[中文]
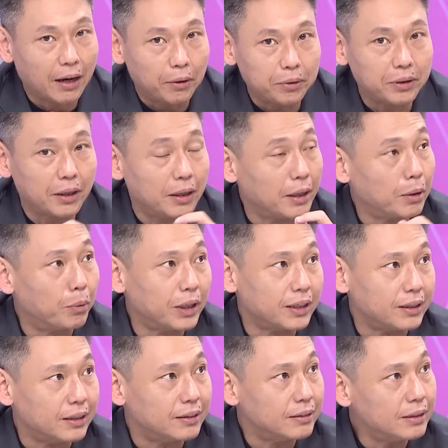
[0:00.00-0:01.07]
考虑的一个问
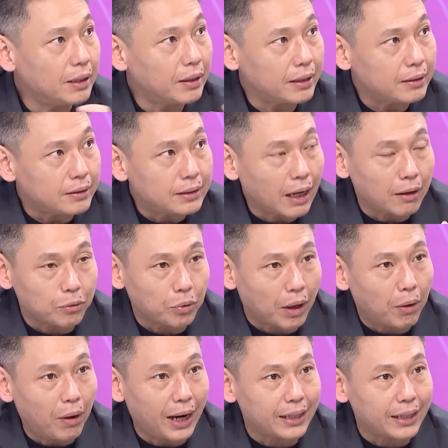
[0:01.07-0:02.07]
题，因为你知道暖